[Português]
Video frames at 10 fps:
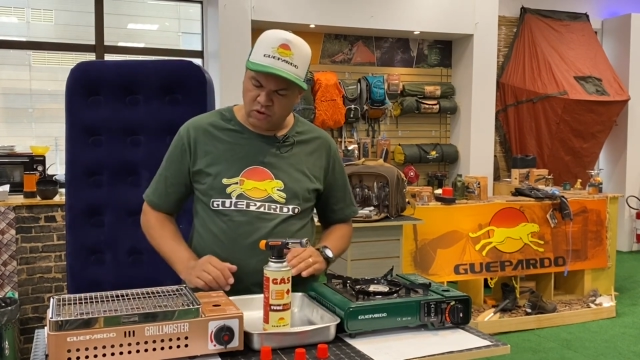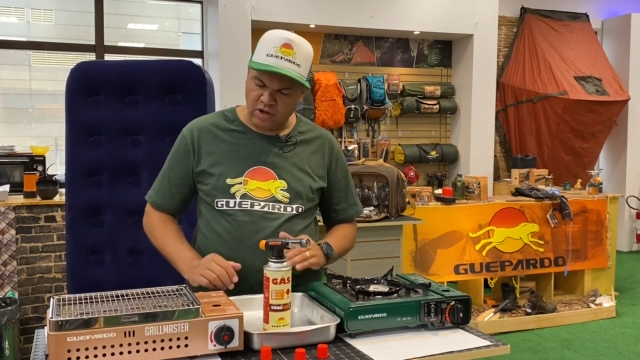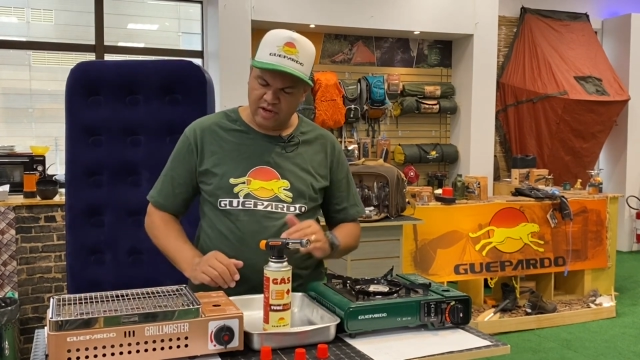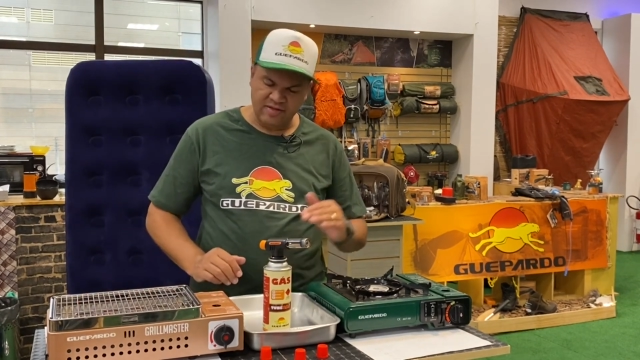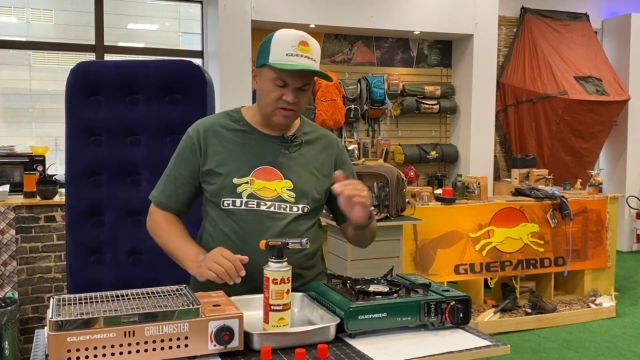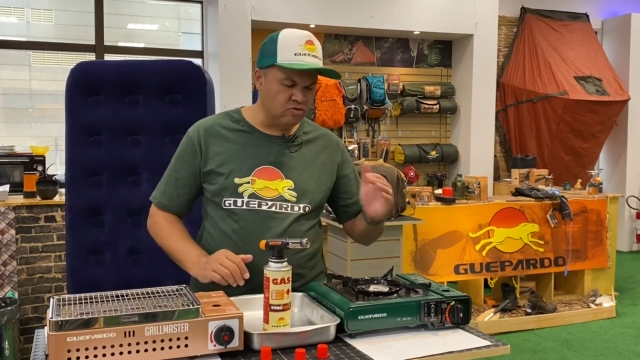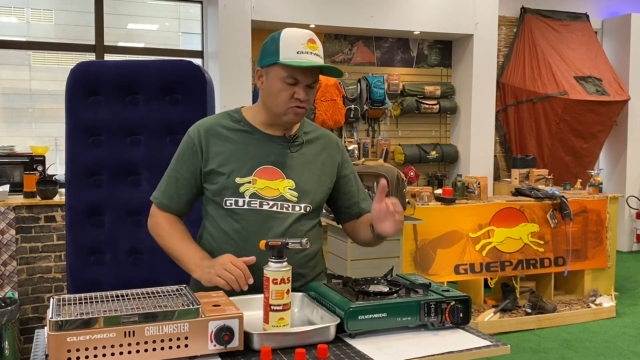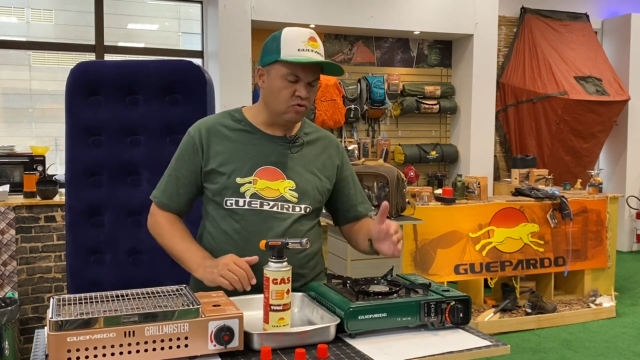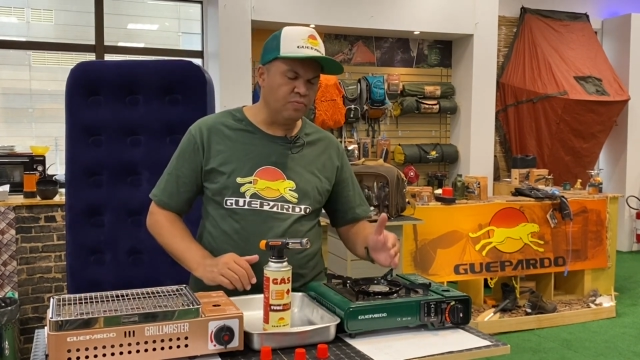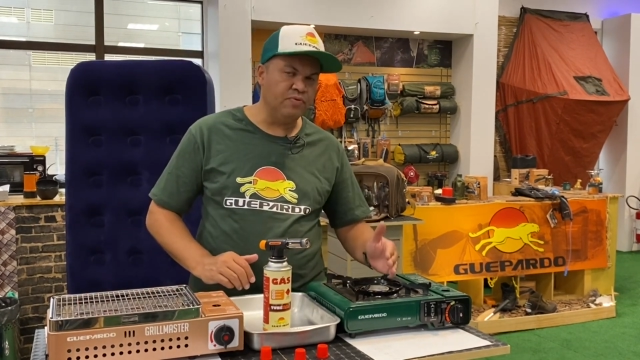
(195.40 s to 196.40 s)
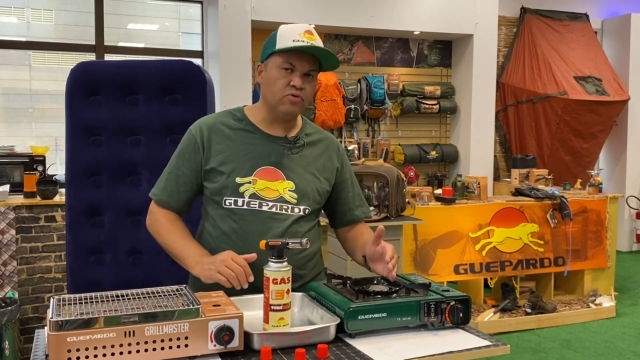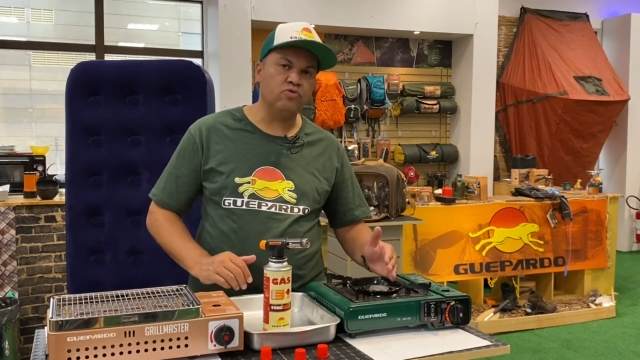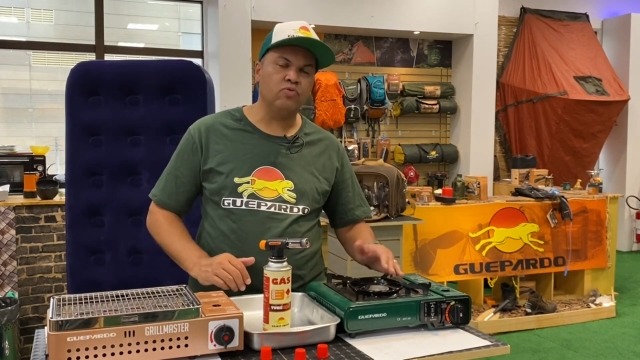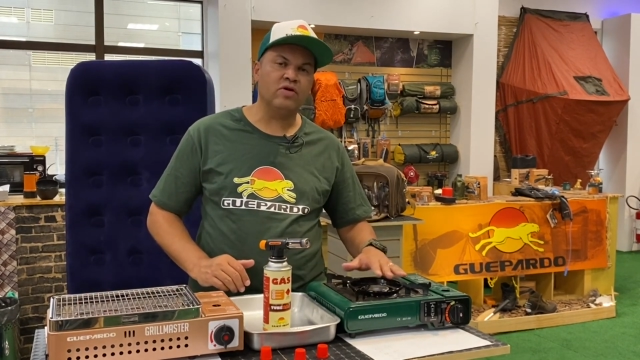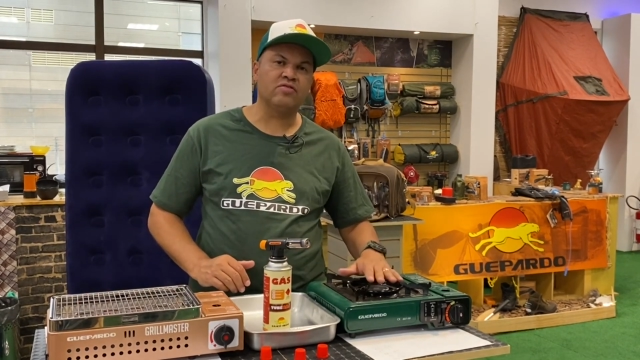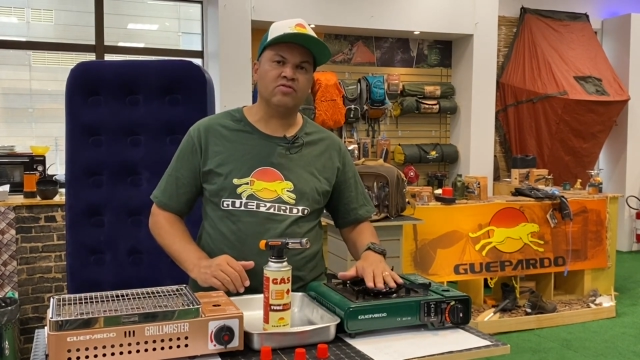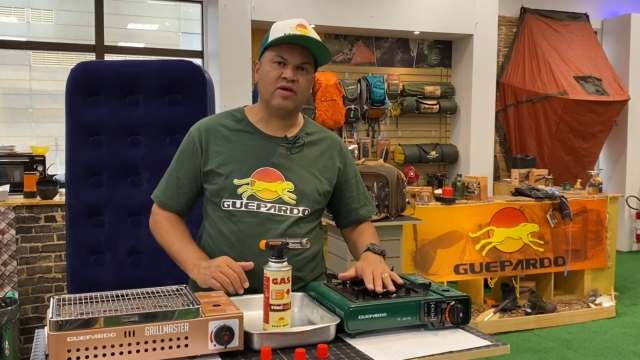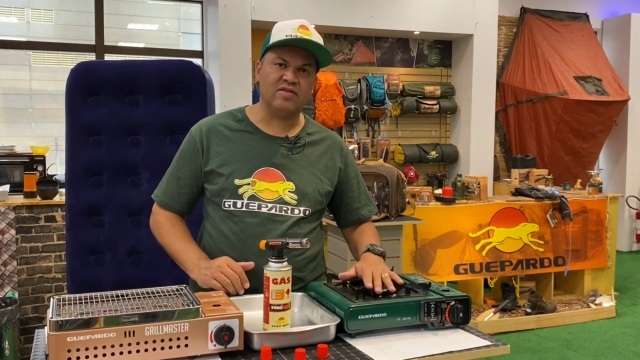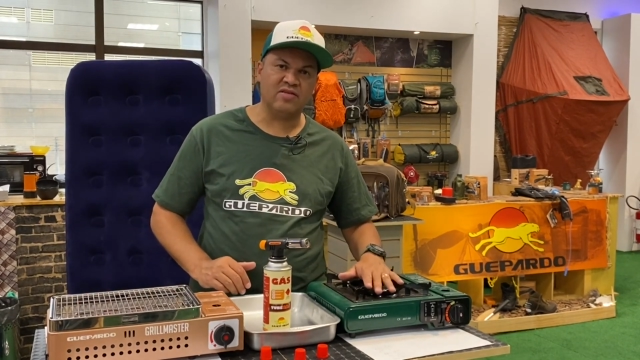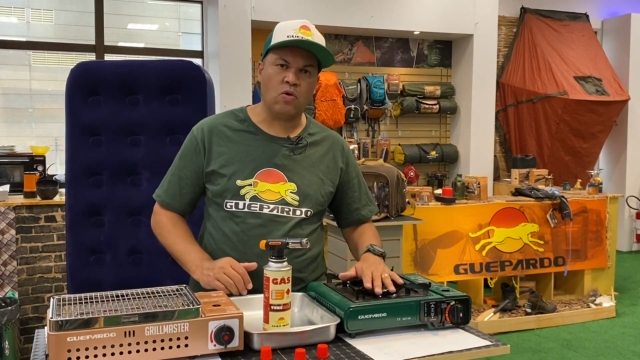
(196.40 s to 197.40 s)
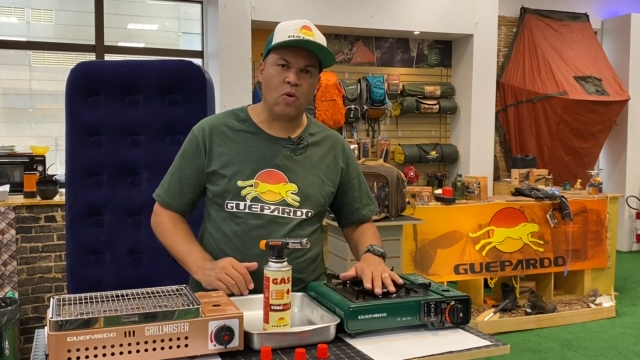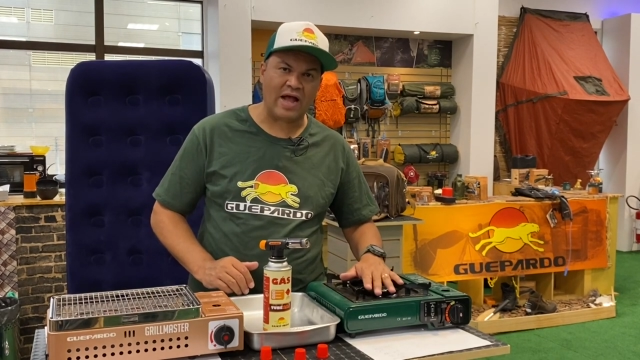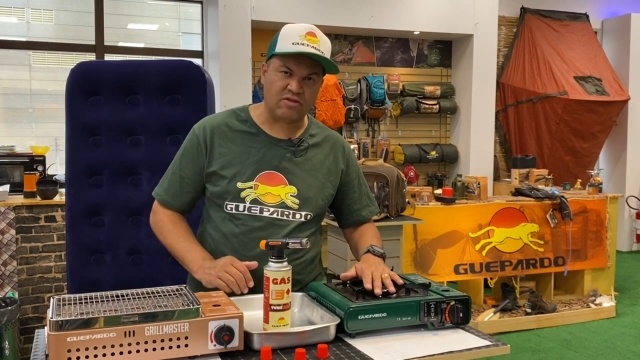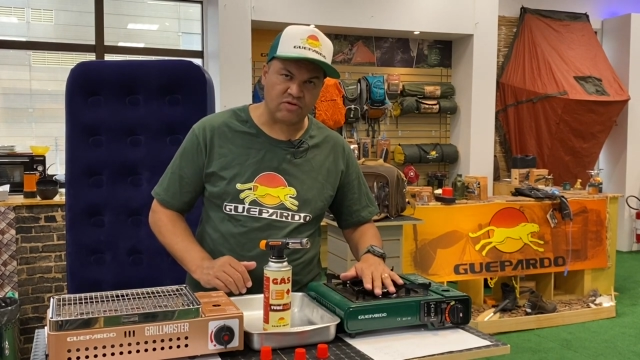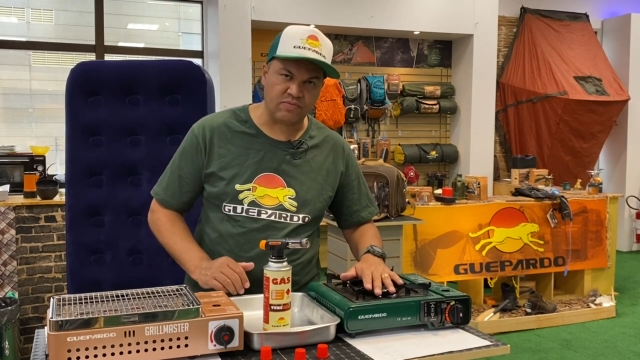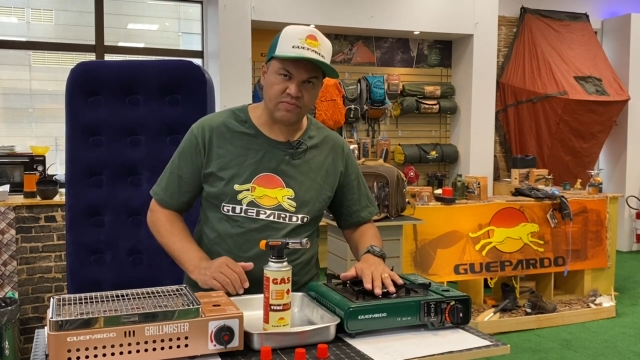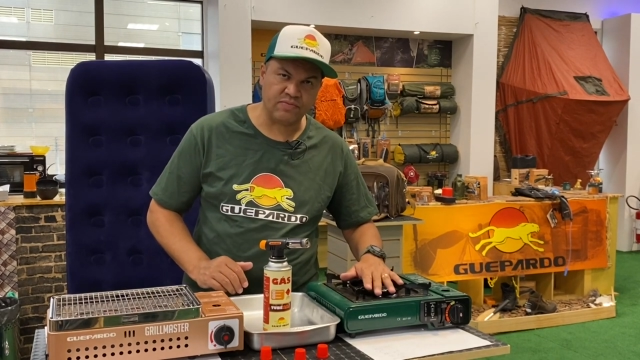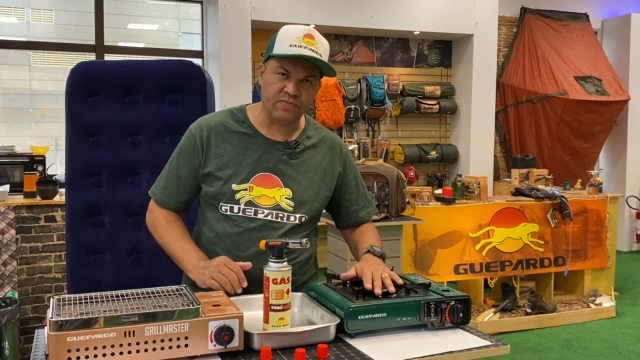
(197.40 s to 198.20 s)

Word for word: horas e no Dúpio, 2 horas e 4.